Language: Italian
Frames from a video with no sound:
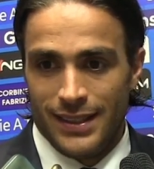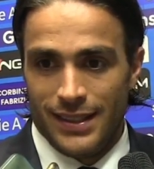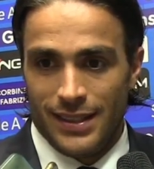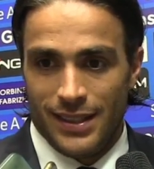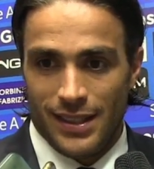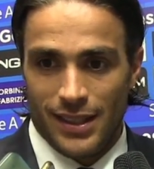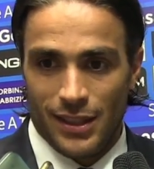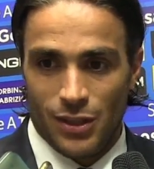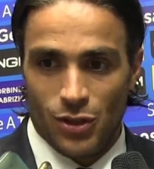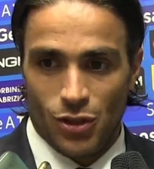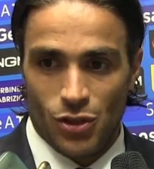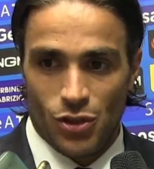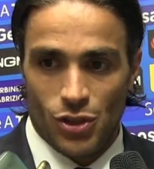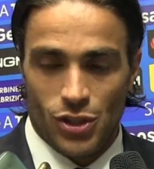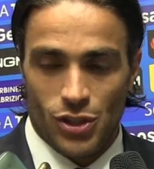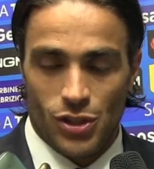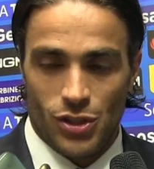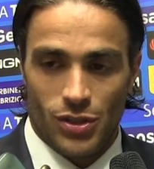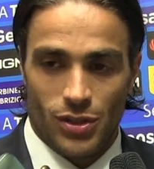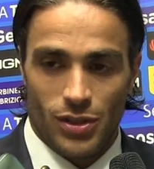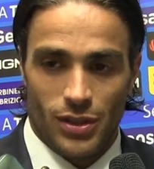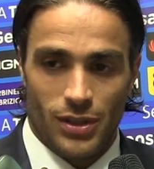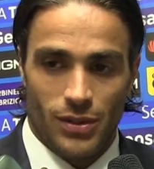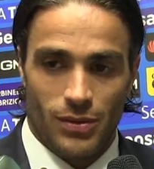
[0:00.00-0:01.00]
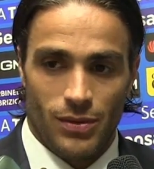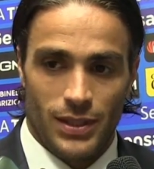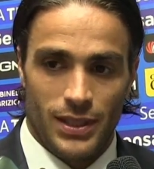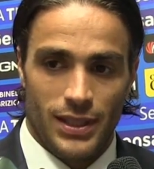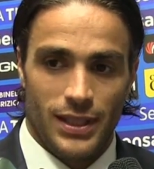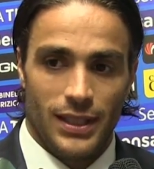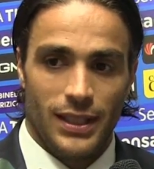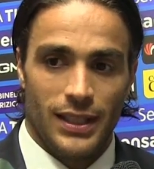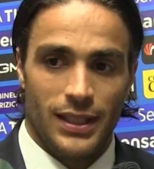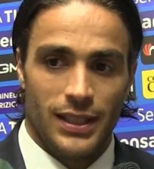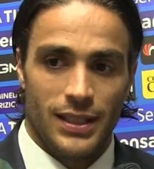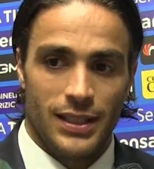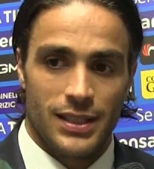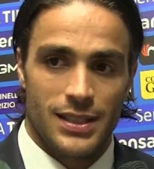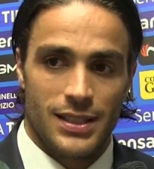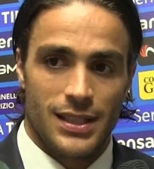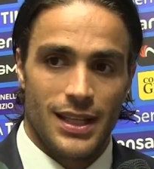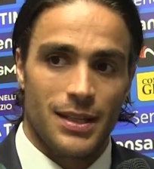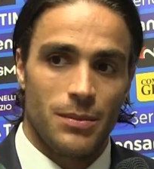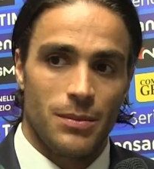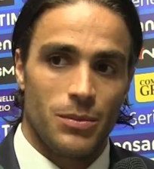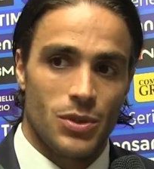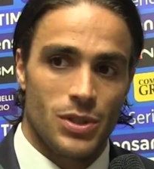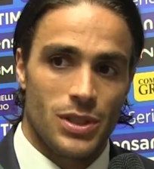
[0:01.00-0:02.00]
retrocessione, quindi
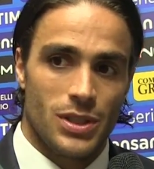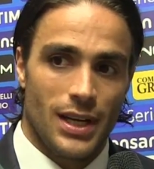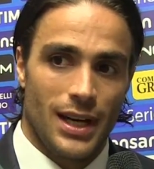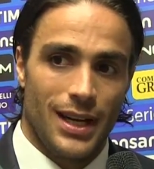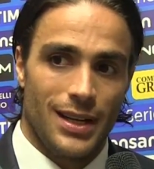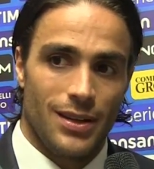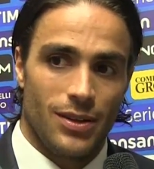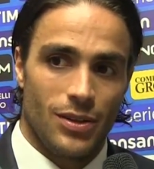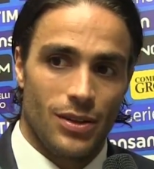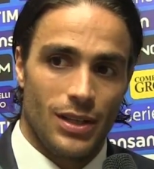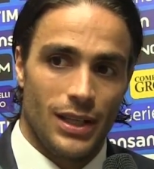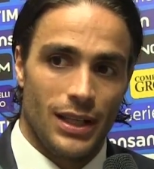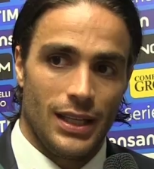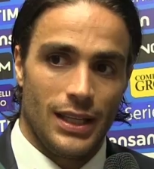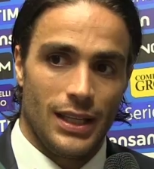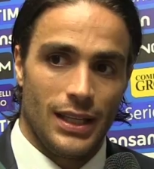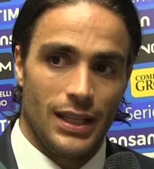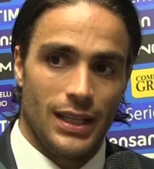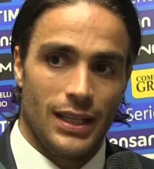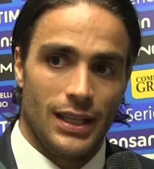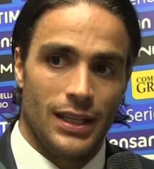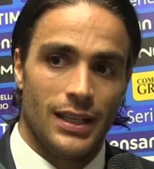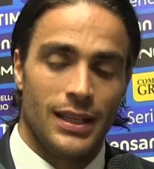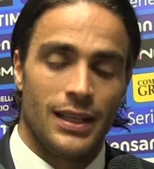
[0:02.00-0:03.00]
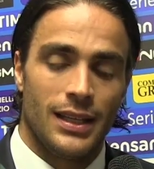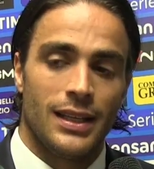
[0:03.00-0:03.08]
sta dimostrando di,